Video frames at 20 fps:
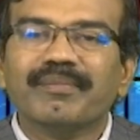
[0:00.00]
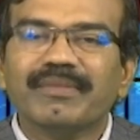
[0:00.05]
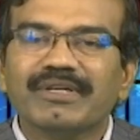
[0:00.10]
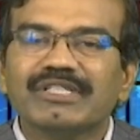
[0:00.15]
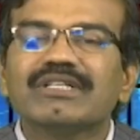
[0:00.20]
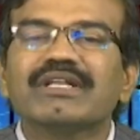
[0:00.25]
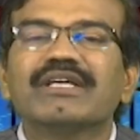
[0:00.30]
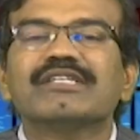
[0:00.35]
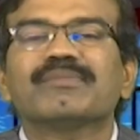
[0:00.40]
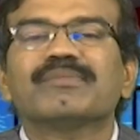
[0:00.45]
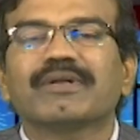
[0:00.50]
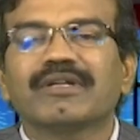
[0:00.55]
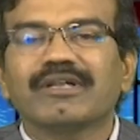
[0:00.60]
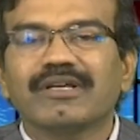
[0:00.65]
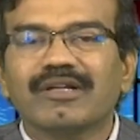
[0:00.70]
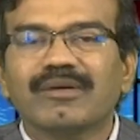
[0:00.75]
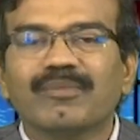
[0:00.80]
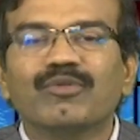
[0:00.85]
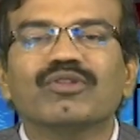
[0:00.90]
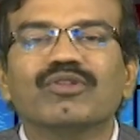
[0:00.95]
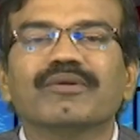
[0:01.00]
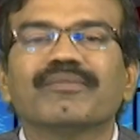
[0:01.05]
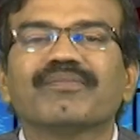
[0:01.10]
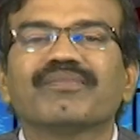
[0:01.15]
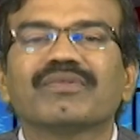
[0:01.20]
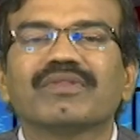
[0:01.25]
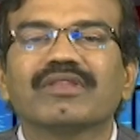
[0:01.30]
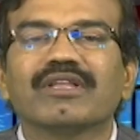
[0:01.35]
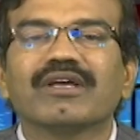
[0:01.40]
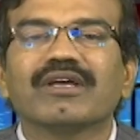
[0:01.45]
மிஷினைஸ் பண்ணுகிற போது
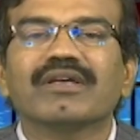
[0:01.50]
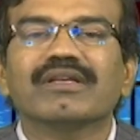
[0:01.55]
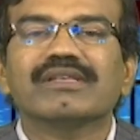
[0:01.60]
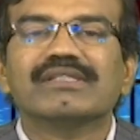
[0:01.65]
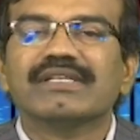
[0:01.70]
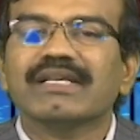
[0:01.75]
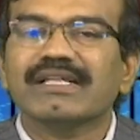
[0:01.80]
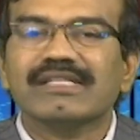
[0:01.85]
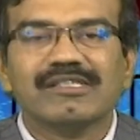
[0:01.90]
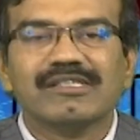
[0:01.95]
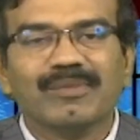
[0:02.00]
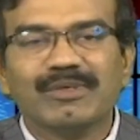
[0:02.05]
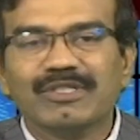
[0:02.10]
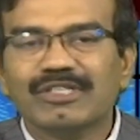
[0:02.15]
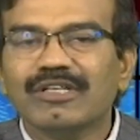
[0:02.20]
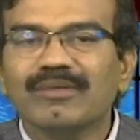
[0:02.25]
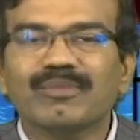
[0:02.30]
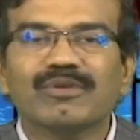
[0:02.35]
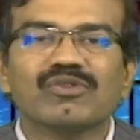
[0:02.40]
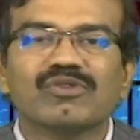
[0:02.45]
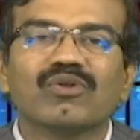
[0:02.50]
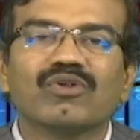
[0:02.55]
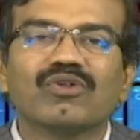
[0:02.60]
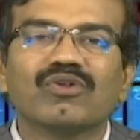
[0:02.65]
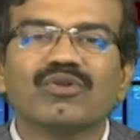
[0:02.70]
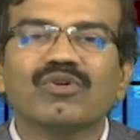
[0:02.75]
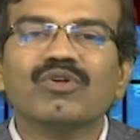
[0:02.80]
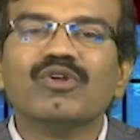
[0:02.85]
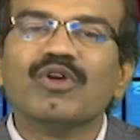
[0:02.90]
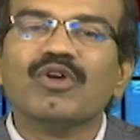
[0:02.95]
இந்த சிஎன்சி மிஷின் இப்போ
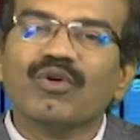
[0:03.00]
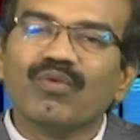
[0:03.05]
சொல்கிறோம்